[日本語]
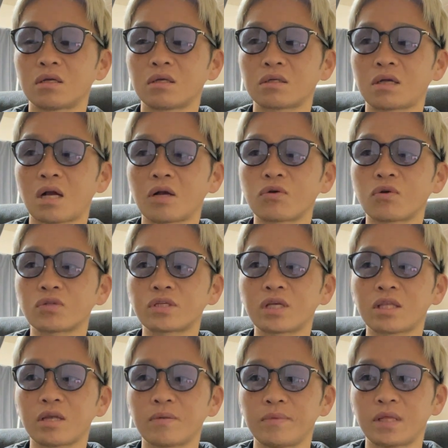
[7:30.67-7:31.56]
かっこつ
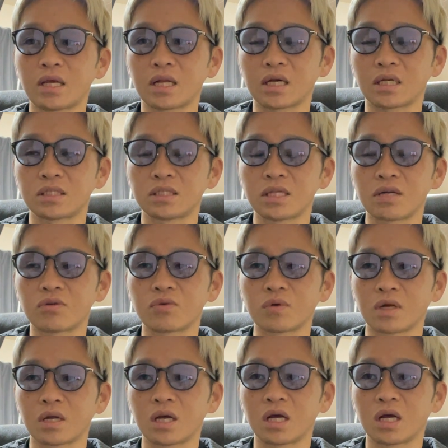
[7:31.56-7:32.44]
けてるみたいな感じになるの
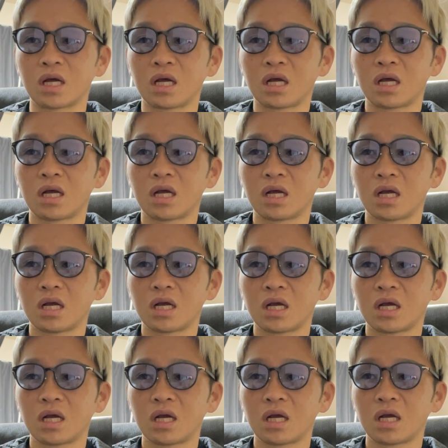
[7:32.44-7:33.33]
かな
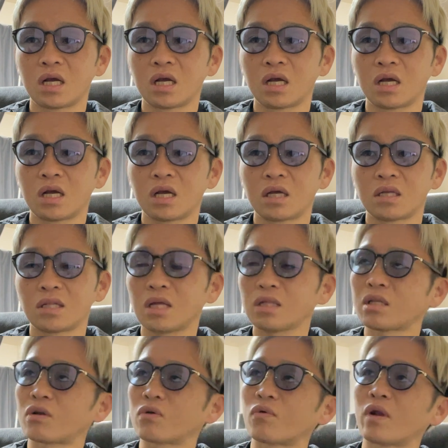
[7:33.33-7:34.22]
な
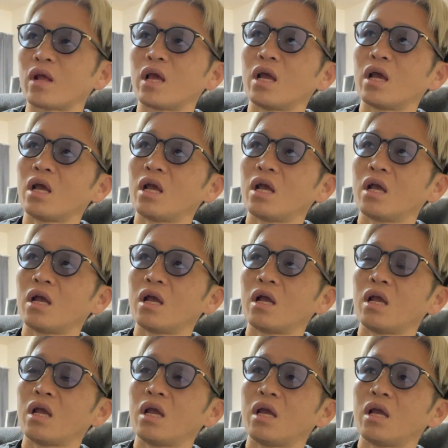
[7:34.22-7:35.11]
んだろ、こ
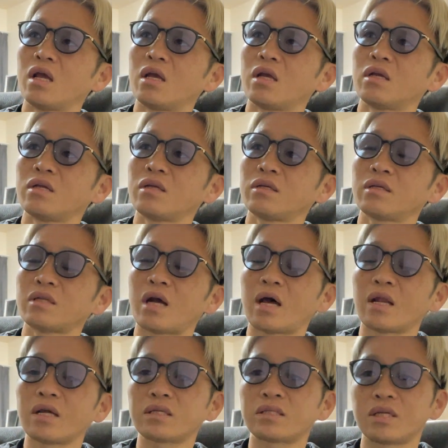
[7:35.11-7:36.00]
れ。
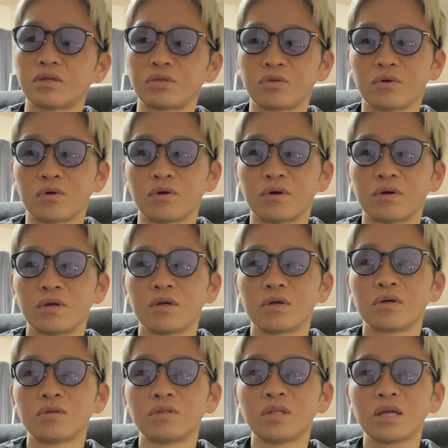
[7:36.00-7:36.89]
話してると、
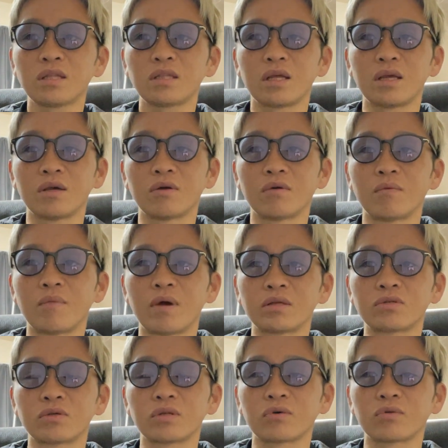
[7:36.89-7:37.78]
なんでお
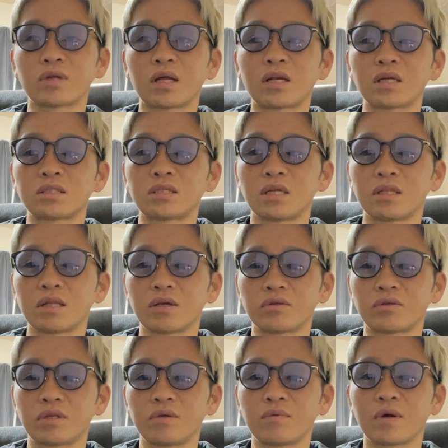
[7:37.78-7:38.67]
前そんなこと話してんだ
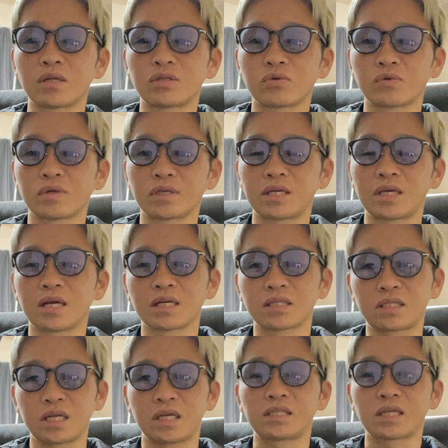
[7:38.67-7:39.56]
よって言われそうな気が
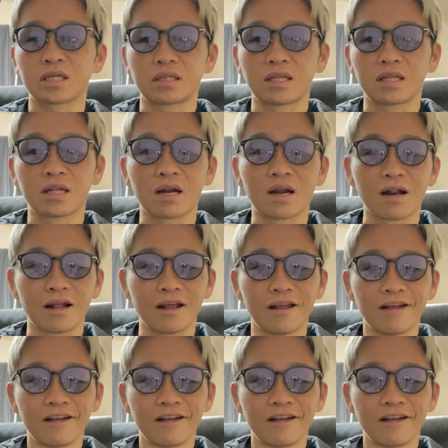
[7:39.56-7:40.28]
してきちゃってならない。